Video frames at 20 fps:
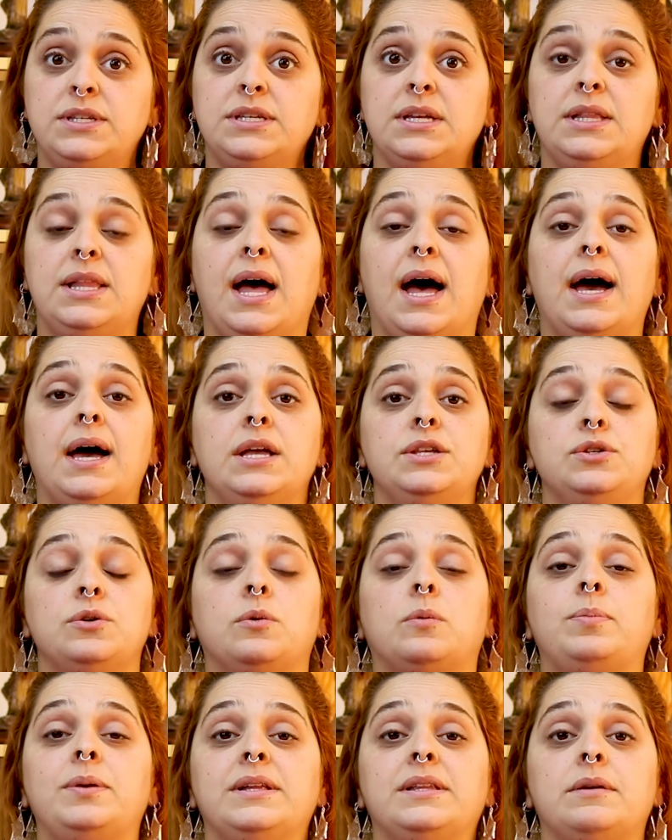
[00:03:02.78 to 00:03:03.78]
unicidade,
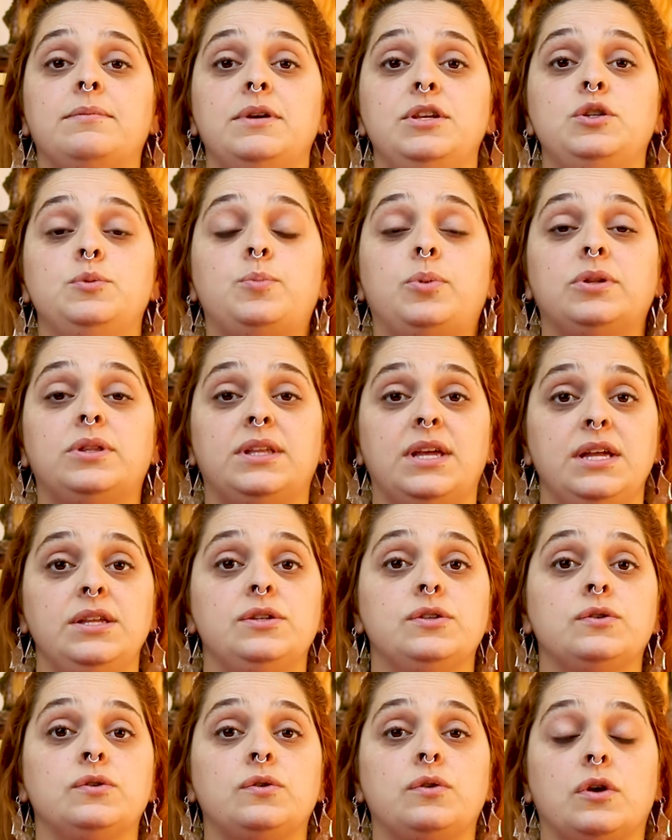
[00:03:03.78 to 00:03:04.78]
completamente
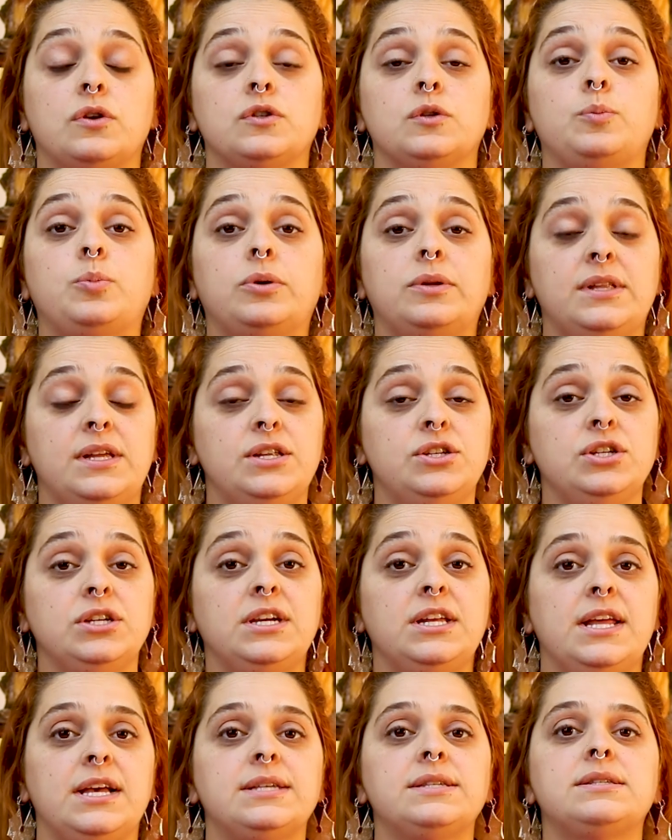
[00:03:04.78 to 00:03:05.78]
potentes no nosso poder de
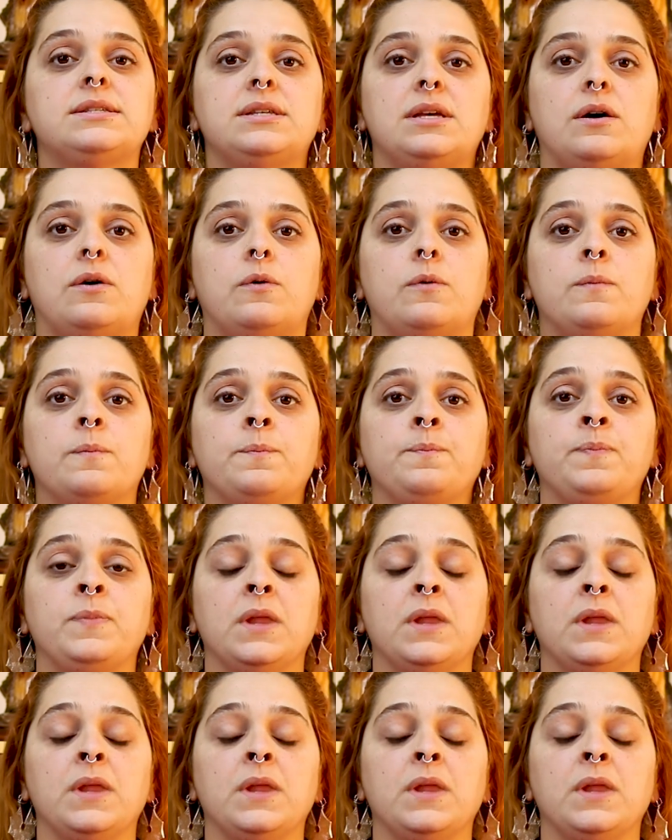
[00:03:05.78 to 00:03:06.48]
criação.